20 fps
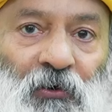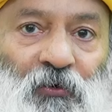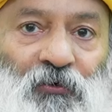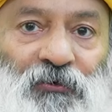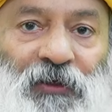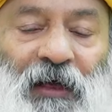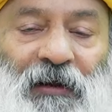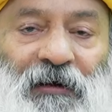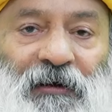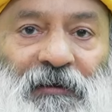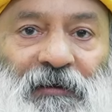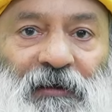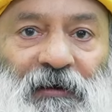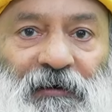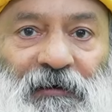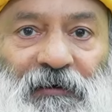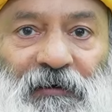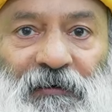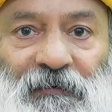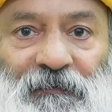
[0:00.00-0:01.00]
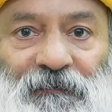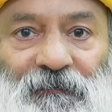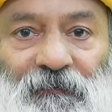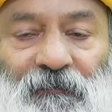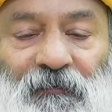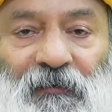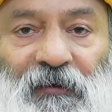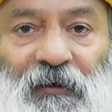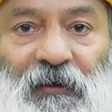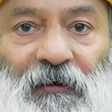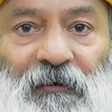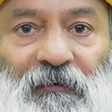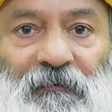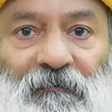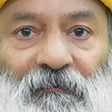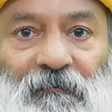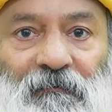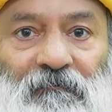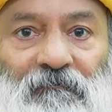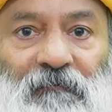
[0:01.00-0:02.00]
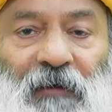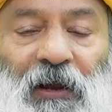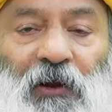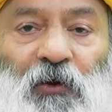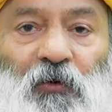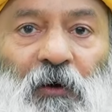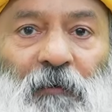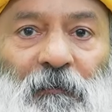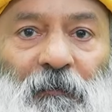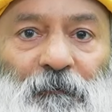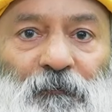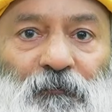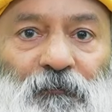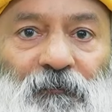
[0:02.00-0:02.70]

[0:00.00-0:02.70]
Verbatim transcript: उदाहरण के लिए मान लो हम